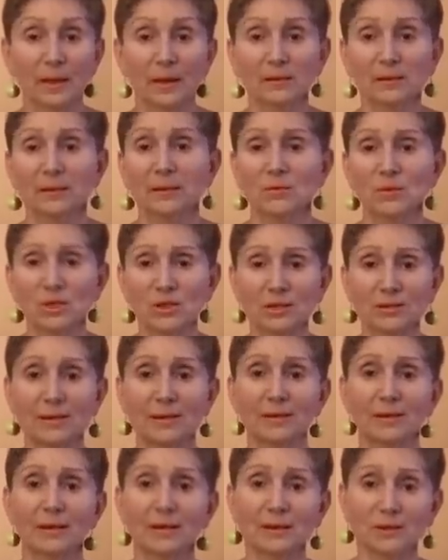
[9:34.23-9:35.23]
Она мне дала
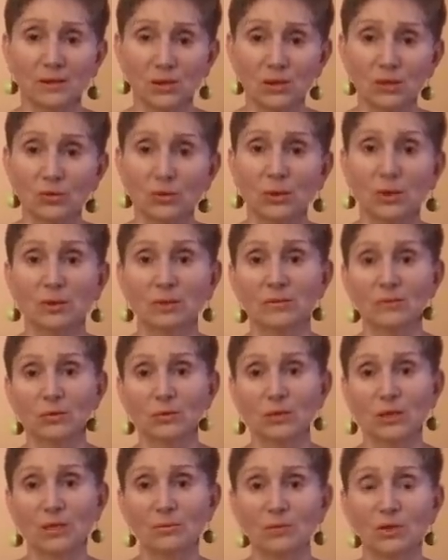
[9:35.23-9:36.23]
карточку, я
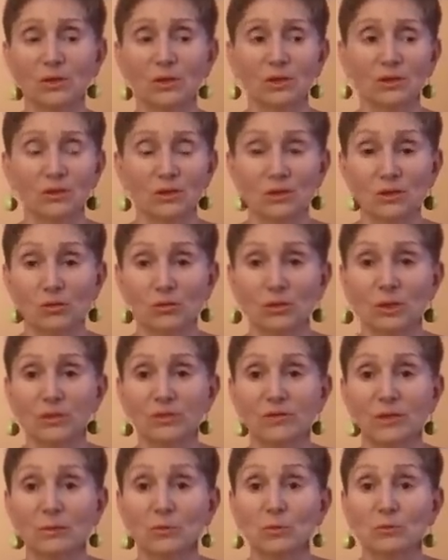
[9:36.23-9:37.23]
говорю, дай мне карточку, я
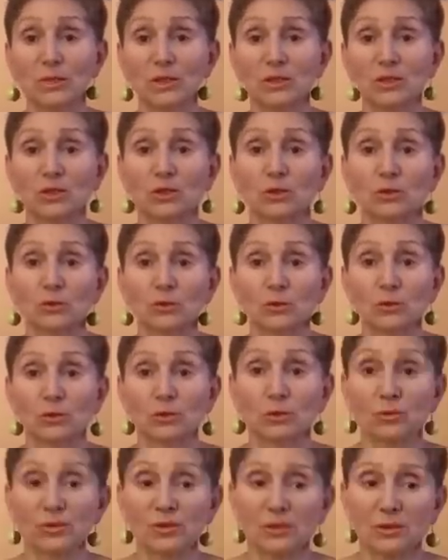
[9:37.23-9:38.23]
твоему менеджеру
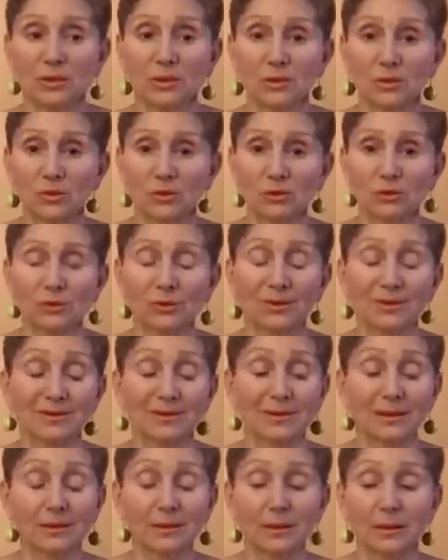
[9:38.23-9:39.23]
ноту сделаю, что ты
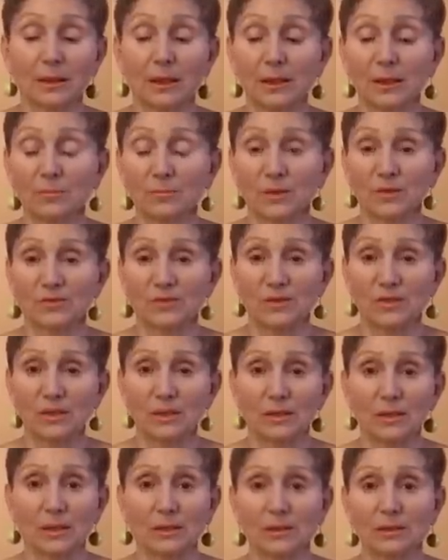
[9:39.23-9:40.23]
такая
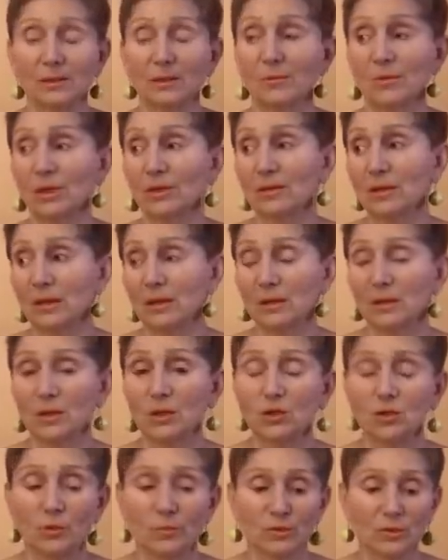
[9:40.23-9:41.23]
профессиональная, ты мне так
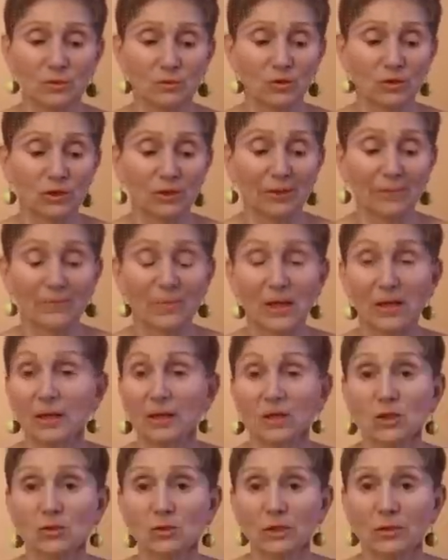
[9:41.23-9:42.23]
хорошо обслужила,
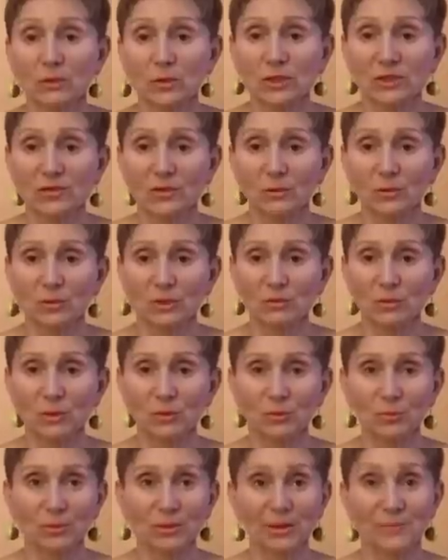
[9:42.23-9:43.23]
я с удовольствием у тебя
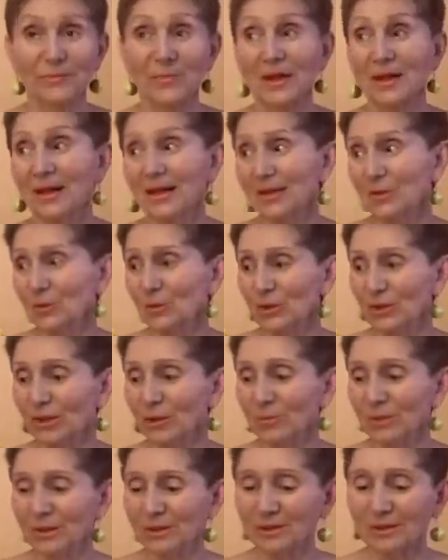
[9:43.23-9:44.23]
купила. Ну и я
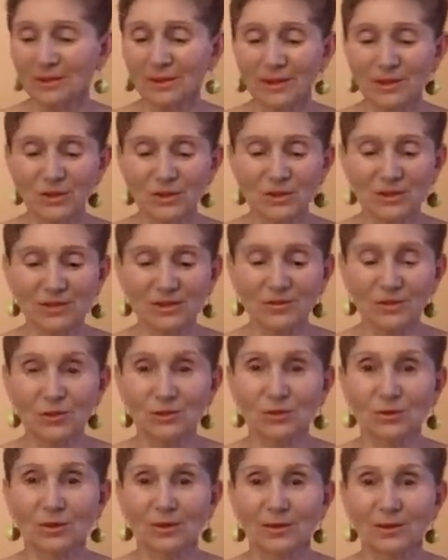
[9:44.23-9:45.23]
была такая счастливая,
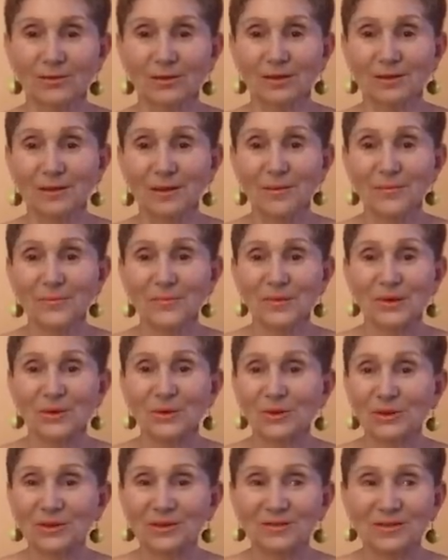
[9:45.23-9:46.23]
что она говорит,
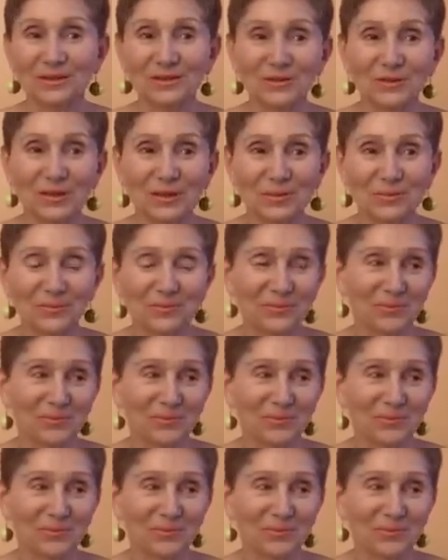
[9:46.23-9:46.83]
ой, говорит, вы